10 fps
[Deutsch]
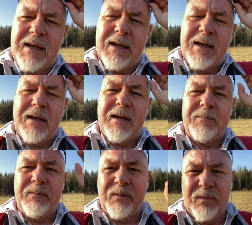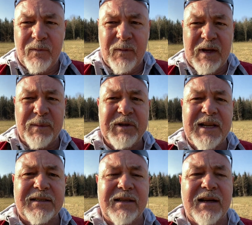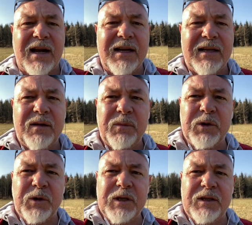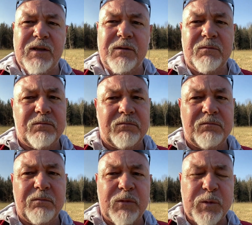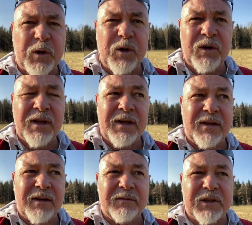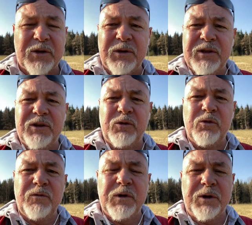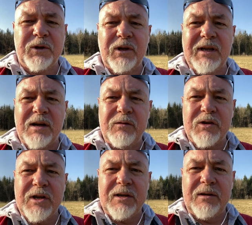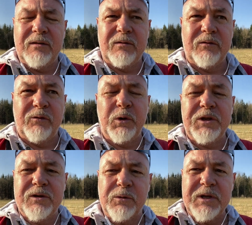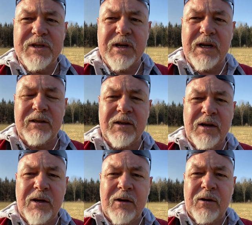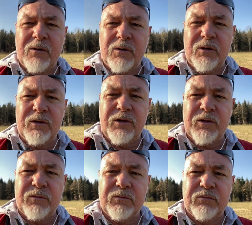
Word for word: Äh, ich habe die letzten Tage mit euch besprochen, was könnt ihr tun, wie könnt ihr euch aufstellen für diesen Restart. Und